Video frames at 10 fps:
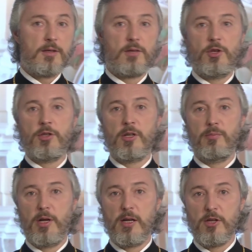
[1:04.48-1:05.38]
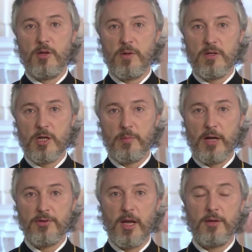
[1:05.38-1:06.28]
Святитель Милетий епископ
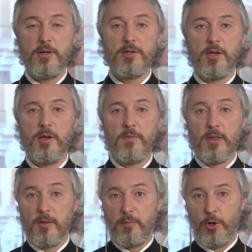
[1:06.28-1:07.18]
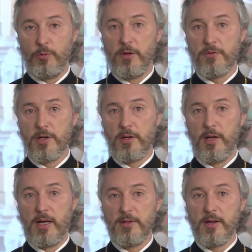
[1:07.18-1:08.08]
Антиохийский, полюбивший
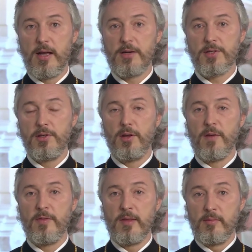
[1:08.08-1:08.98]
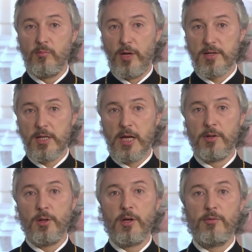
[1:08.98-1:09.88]
Иоанна как сына,
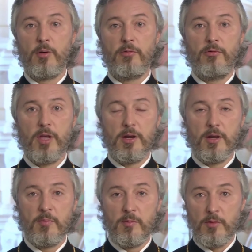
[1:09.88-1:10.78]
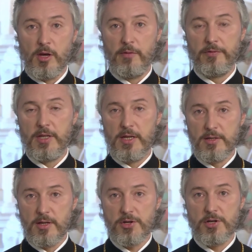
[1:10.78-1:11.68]
наставил его в вере и в
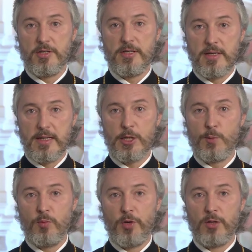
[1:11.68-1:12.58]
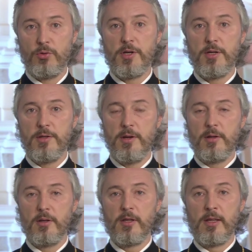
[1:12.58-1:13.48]
367 году
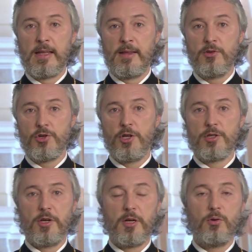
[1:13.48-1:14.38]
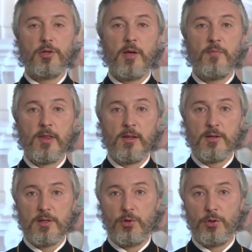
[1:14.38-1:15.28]
крестил – Через три года
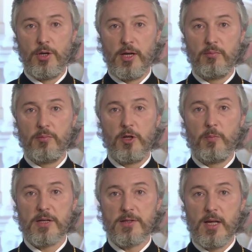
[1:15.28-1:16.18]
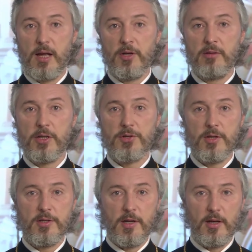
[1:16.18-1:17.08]
святой Иоанн был поставлен во
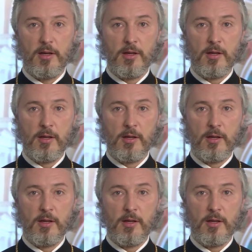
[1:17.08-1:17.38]
чтеца.